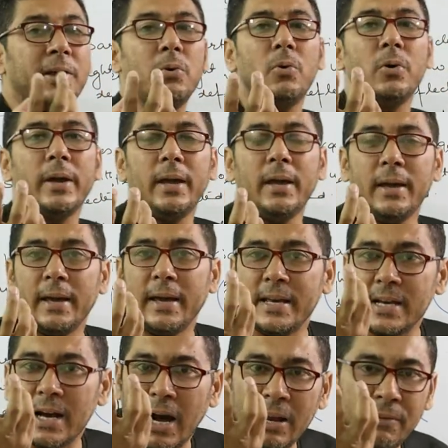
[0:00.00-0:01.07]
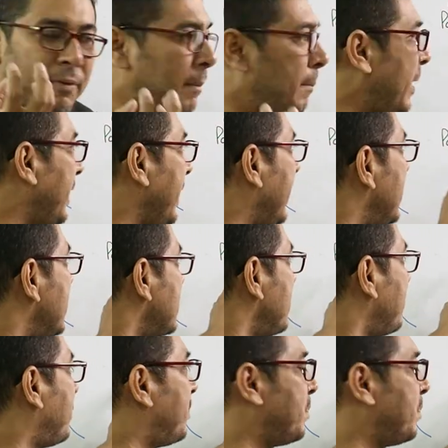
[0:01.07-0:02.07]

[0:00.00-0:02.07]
क्यों होगी अल्फा पार्टिकल्स